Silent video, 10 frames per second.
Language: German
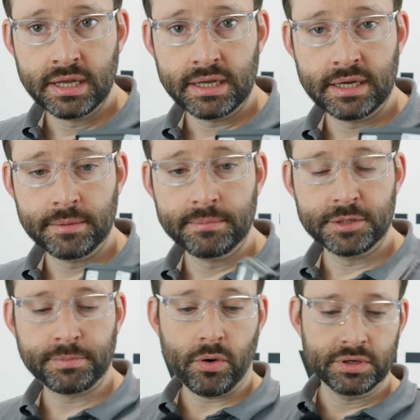Ähm,
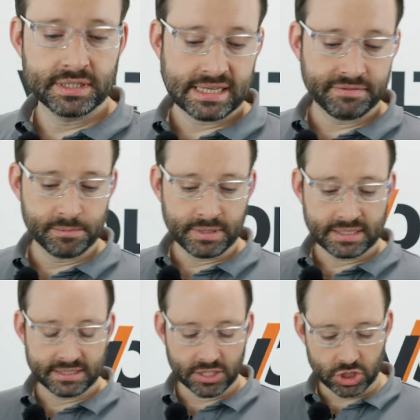ich brauche nicht sehr viel
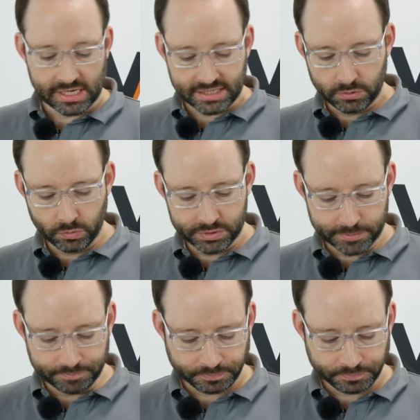Platz in der Schalterdose.